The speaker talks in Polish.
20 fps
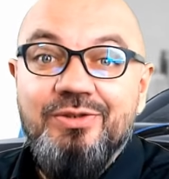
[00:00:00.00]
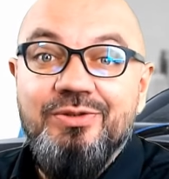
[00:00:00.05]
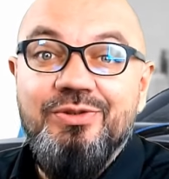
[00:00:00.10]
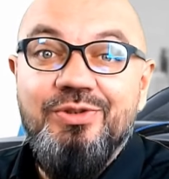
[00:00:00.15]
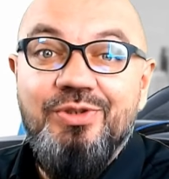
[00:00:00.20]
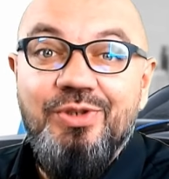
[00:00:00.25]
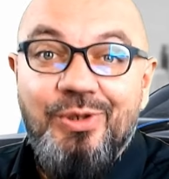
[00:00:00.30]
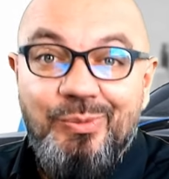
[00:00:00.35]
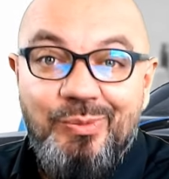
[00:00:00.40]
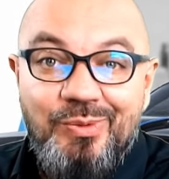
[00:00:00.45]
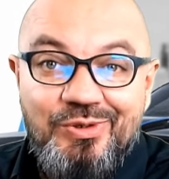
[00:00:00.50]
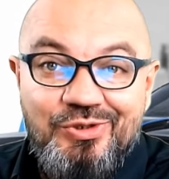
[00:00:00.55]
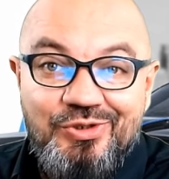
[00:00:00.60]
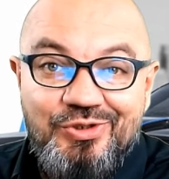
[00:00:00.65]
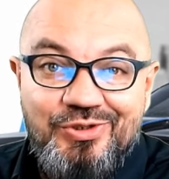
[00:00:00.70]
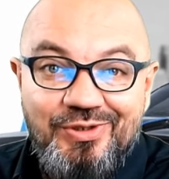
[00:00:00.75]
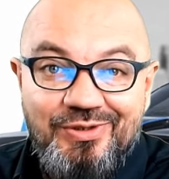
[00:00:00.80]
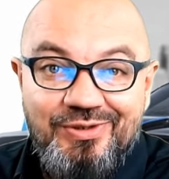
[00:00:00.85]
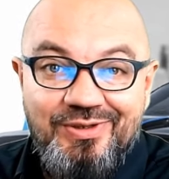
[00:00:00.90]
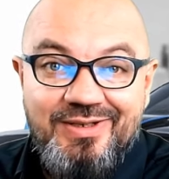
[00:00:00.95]
Dołącz
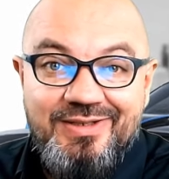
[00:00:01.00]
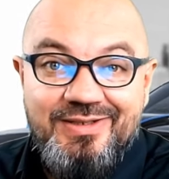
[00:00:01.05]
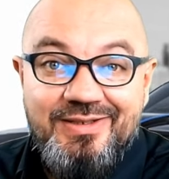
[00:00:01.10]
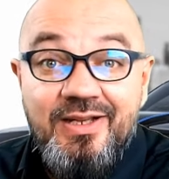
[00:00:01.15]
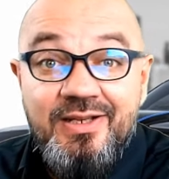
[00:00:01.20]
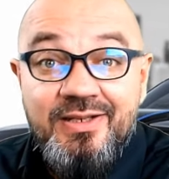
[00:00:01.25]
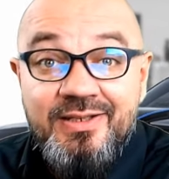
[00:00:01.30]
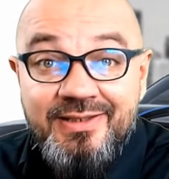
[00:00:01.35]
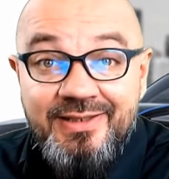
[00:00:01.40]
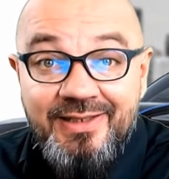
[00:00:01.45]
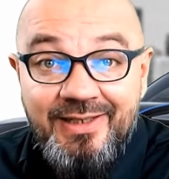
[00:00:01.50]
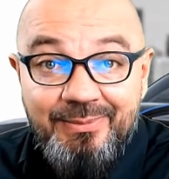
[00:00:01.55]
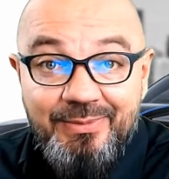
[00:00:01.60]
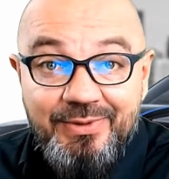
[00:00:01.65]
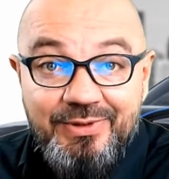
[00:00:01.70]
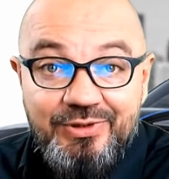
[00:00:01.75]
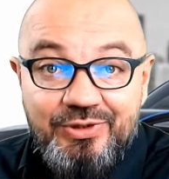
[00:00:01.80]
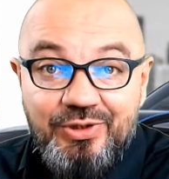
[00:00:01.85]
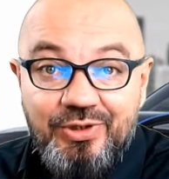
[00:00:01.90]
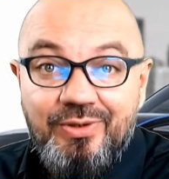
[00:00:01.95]
do nas,
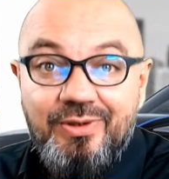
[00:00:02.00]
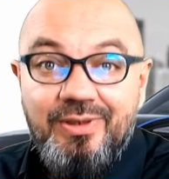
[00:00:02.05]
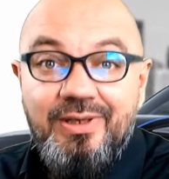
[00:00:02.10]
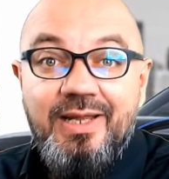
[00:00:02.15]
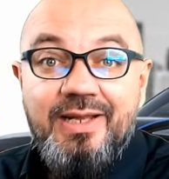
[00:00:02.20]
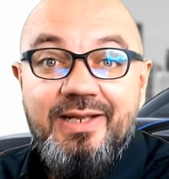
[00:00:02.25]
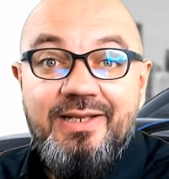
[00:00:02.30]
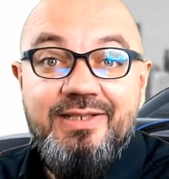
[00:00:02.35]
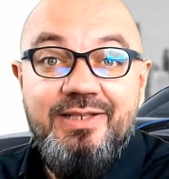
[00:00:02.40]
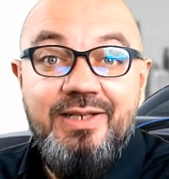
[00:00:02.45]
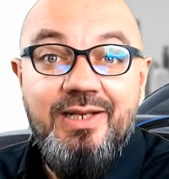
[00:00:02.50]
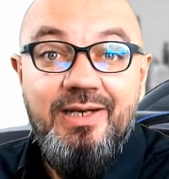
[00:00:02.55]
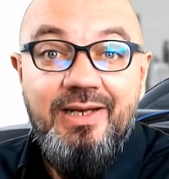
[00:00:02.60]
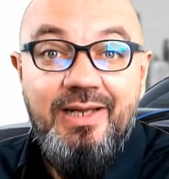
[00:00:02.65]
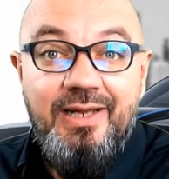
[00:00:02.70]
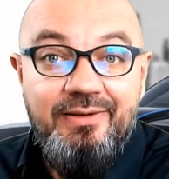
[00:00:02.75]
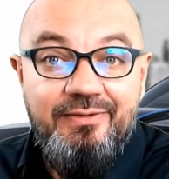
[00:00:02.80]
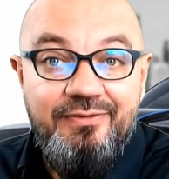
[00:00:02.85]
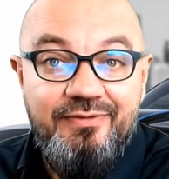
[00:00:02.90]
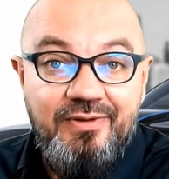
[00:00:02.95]
Zdamy to. Lekcja
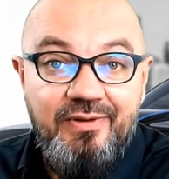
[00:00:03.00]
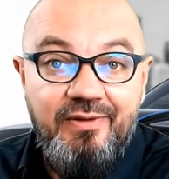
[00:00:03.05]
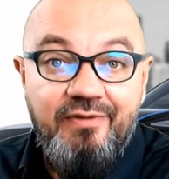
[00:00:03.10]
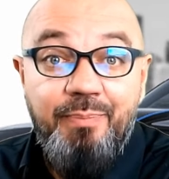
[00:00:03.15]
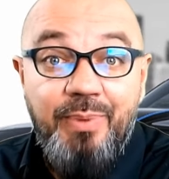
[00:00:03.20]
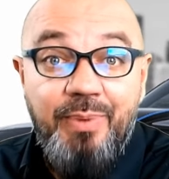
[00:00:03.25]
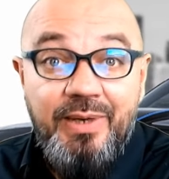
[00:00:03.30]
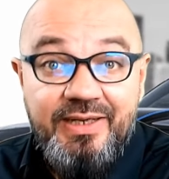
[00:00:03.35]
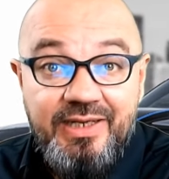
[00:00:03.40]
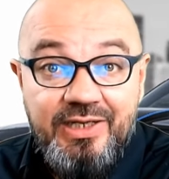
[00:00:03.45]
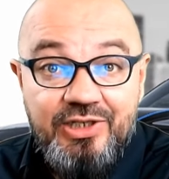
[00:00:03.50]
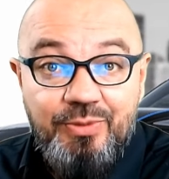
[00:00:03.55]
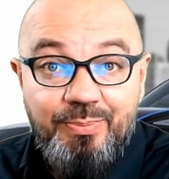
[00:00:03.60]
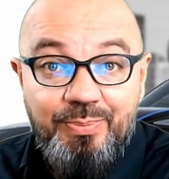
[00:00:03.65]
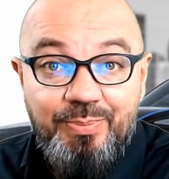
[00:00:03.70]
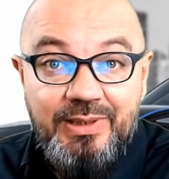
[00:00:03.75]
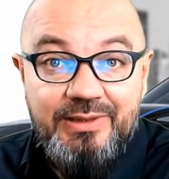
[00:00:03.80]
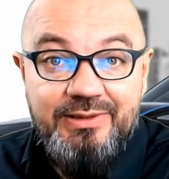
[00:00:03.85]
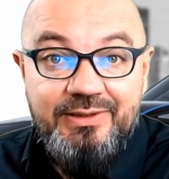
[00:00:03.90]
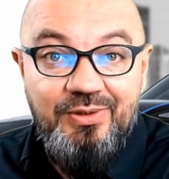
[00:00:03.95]
live w pakiecie
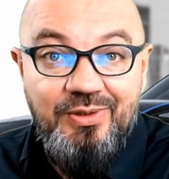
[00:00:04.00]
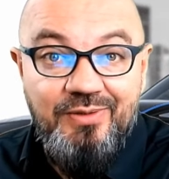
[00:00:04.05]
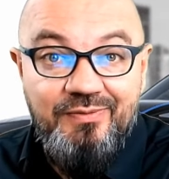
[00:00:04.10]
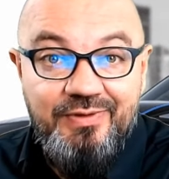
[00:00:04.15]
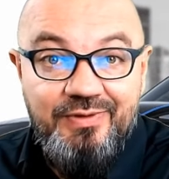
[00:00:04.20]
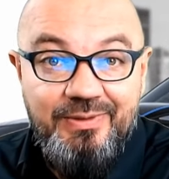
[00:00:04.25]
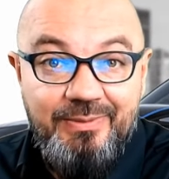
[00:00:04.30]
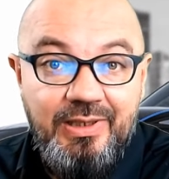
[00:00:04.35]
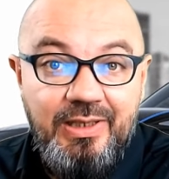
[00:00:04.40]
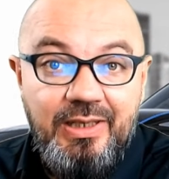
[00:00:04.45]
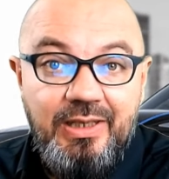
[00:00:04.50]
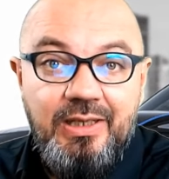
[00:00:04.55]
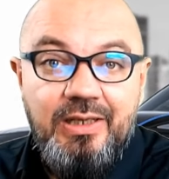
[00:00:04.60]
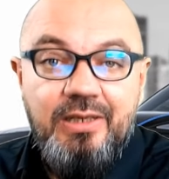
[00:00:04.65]
platynowym.